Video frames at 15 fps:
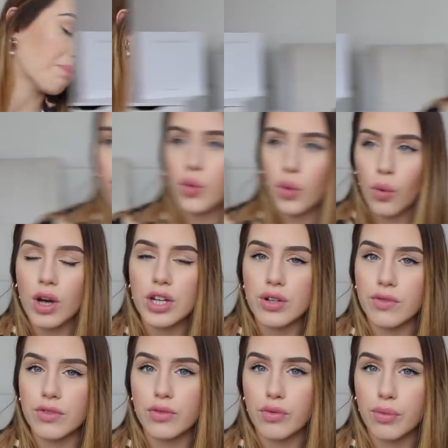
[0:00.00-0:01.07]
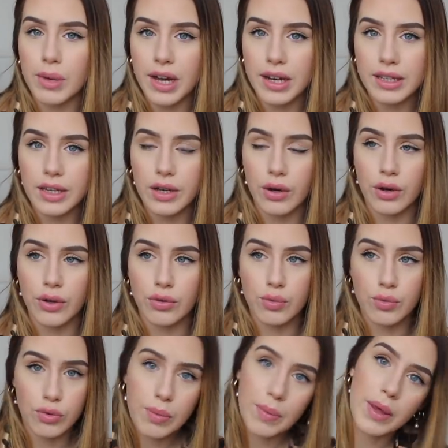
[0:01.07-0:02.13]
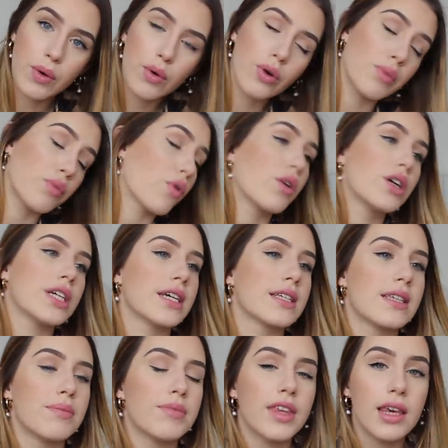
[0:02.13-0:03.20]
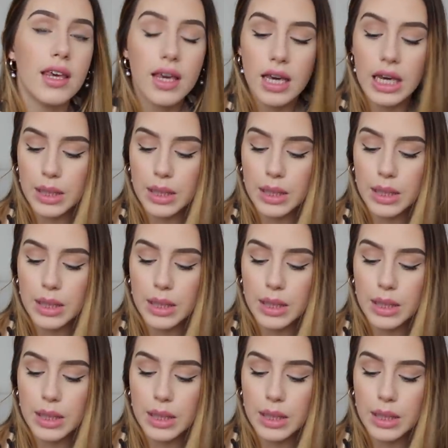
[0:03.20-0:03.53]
En fait pourquoi j'ai envie de vous parler euh, de Poulpeo et pourquoi j'ai accepté